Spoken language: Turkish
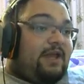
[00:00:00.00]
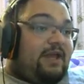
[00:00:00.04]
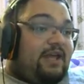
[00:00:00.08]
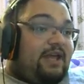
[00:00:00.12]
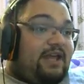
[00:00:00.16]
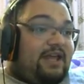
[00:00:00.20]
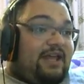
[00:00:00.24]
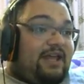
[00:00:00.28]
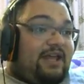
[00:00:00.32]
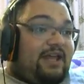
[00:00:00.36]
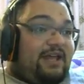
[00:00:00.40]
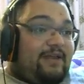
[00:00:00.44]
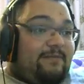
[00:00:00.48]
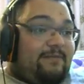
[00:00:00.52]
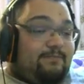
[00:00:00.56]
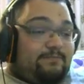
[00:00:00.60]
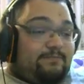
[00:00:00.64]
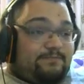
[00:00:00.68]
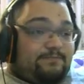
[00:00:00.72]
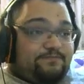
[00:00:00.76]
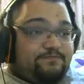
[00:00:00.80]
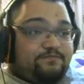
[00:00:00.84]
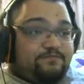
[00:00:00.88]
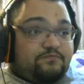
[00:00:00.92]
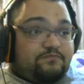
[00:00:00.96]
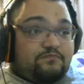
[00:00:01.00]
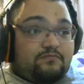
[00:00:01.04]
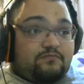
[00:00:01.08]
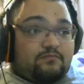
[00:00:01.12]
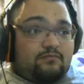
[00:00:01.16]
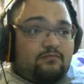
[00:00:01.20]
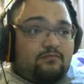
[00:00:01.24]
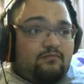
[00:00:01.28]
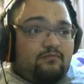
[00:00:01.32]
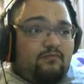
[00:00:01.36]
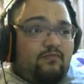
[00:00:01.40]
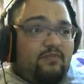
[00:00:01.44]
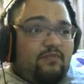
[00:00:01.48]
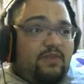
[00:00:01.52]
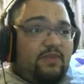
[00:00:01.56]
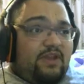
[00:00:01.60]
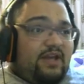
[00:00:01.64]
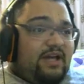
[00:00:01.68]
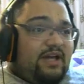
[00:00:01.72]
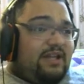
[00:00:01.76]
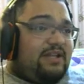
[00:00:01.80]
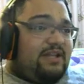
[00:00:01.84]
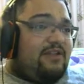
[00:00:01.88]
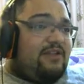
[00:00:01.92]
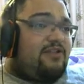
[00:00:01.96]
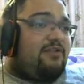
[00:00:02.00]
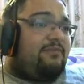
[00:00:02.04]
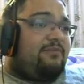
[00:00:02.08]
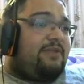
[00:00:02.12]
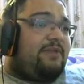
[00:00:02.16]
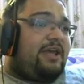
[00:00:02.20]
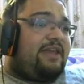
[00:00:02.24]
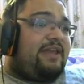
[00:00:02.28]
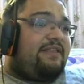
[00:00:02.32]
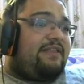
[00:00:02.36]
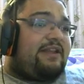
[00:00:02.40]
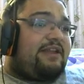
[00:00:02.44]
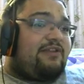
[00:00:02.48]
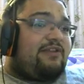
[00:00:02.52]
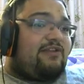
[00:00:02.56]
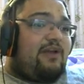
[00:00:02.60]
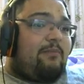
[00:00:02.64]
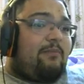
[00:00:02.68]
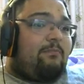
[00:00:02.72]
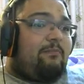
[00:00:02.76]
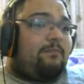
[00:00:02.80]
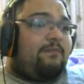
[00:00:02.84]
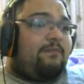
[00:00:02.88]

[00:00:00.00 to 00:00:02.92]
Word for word: e, kılıcımla indireceğim.